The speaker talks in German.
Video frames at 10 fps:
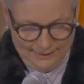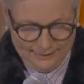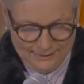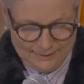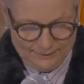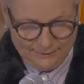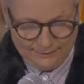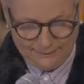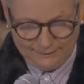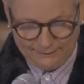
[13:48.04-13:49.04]
ja,
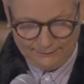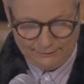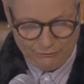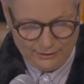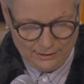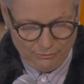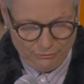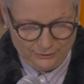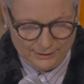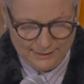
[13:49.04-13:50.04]
das ist die Frau
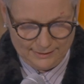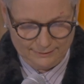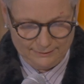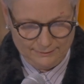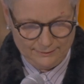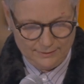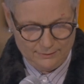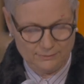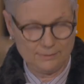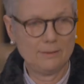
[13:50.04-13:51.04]
von Gerhard
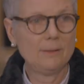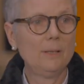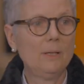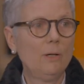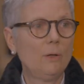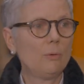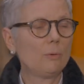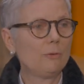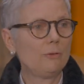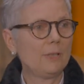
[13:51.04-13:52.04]
Richter
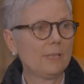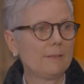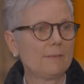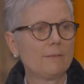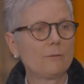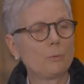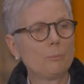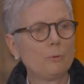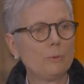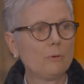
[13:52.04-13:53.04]
und die hat jetzt eine
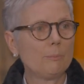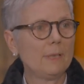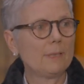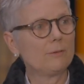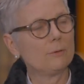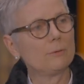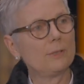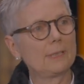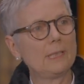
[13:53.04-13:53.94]
Skulptur gemacht und da